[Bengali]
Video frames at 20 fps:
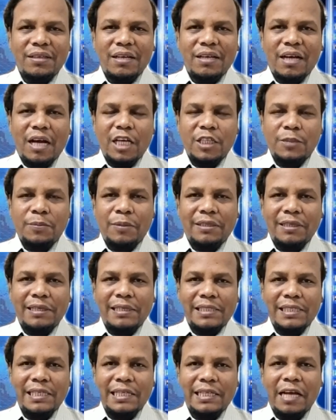
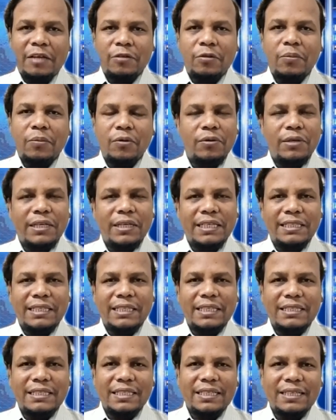হাসপাতালটিকে একদম গুড়িয়ে
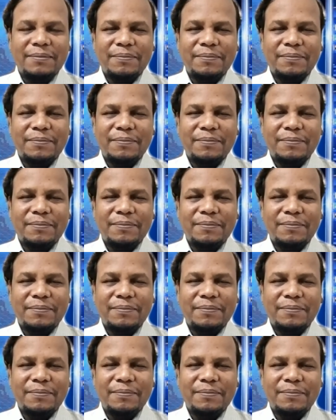দিয়েছে